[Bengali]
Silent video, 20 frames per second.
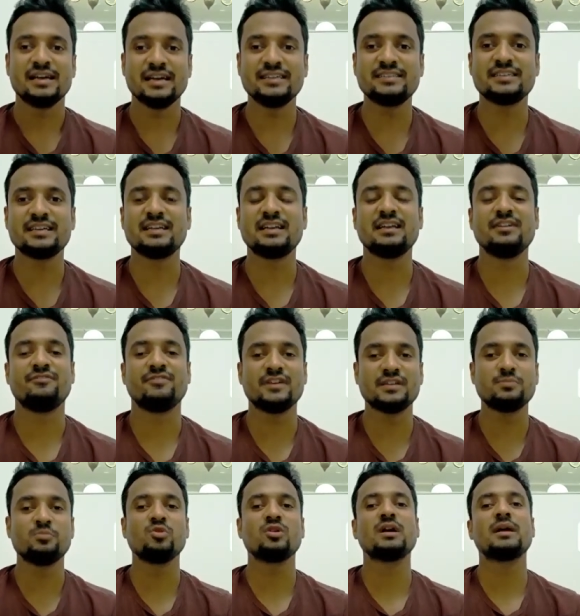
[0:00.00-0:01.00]
এই চ্যানেলে
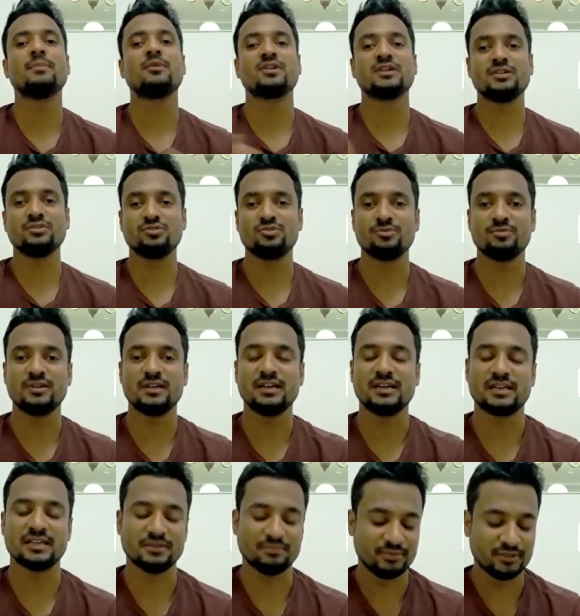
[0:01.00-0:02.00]
ফেসবুক এবং ইউটিউব
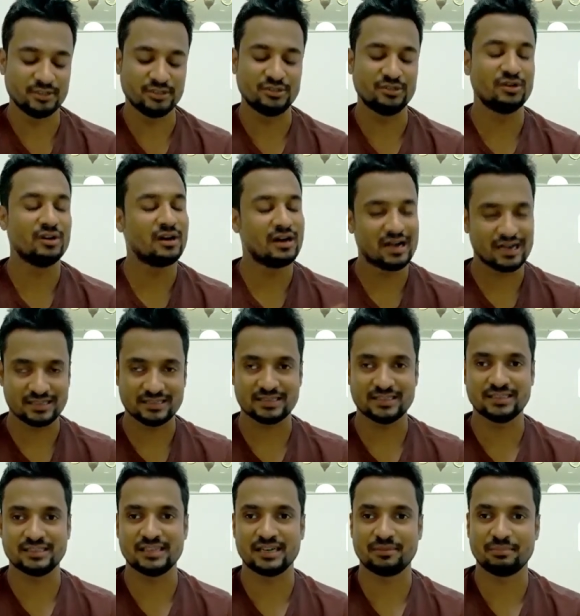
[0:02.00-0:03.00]
রিলেটেড ভিডিও
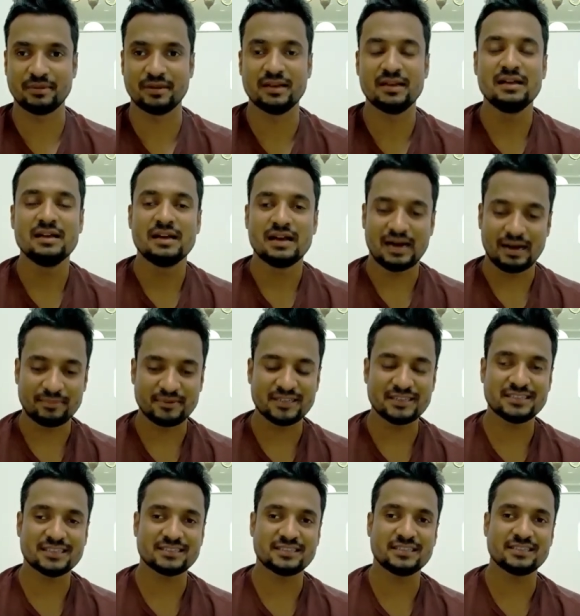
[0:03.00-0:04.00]
আসতেই থাকবে
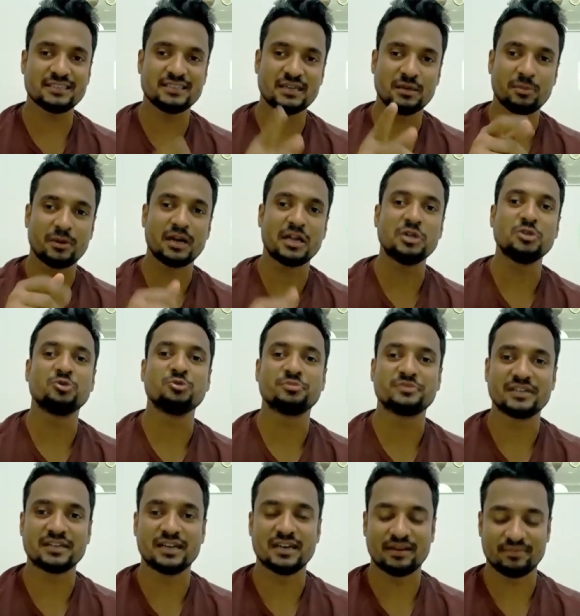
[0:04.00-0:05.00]
আপনারা দেখছেন নীলবাংলা ইউটিউব
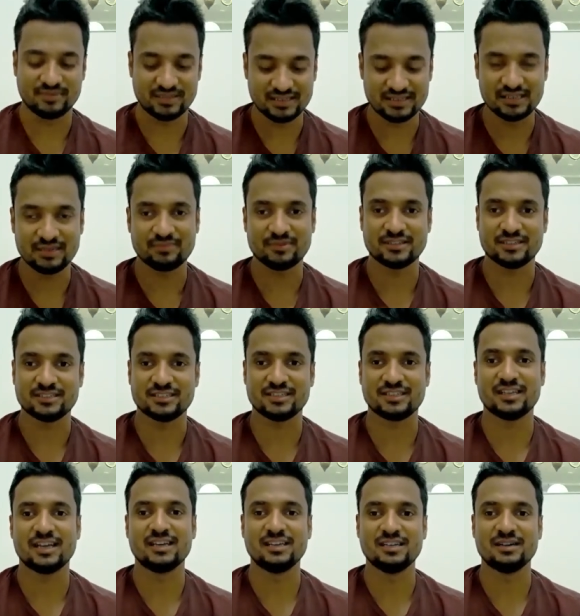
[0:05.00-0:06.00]
চ্যানেলে আমি এসি আপনাদের
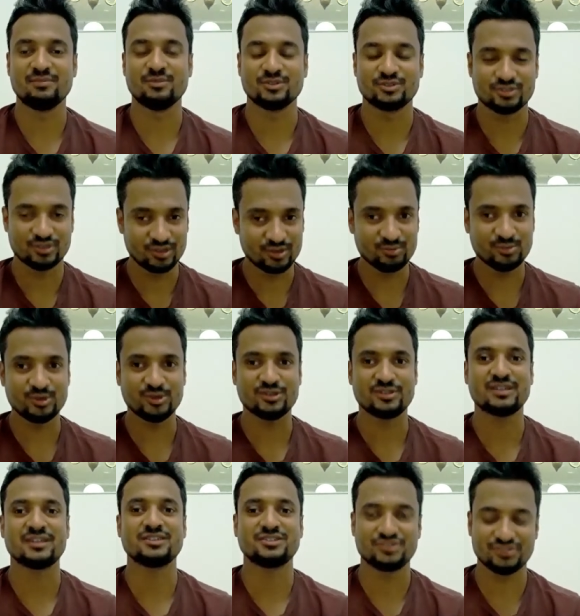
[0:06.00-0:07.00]
সাথে আলি আমার চলুন
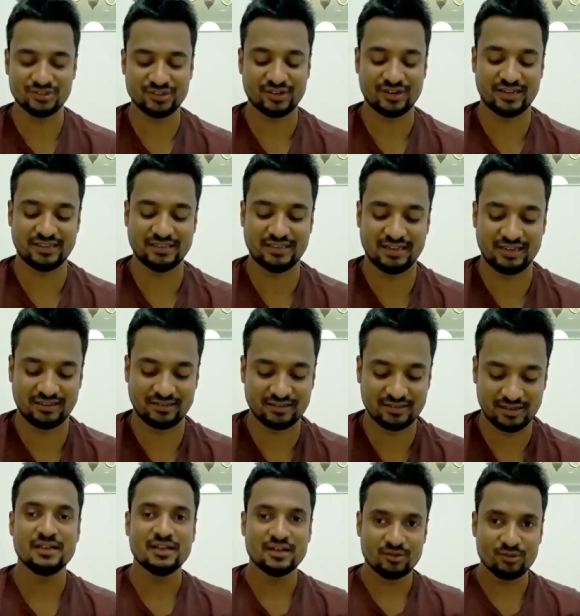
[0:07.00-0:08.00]
ভিডিওটা শুরু করা যাক
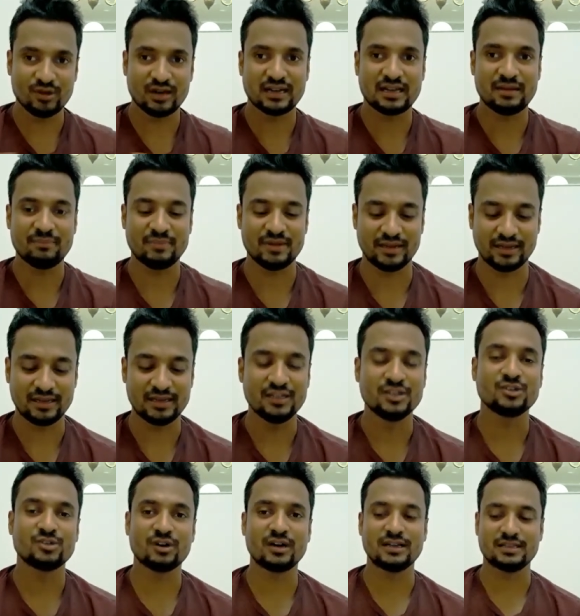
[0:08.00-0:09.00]
ওয়েলকাম ব্যাক
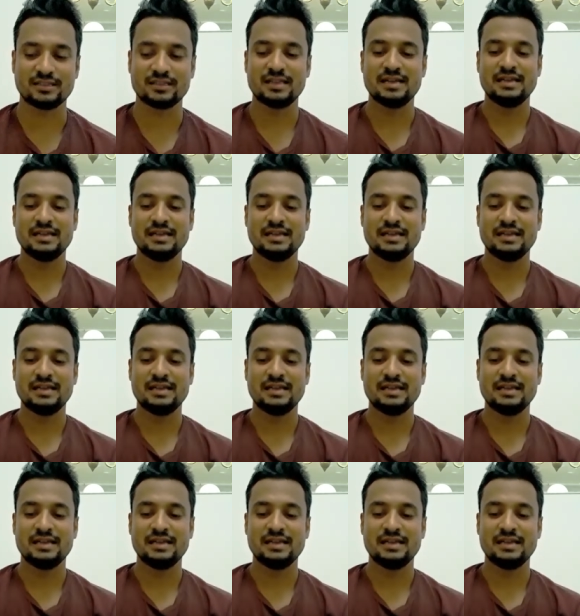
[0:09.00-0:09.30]
তো গাই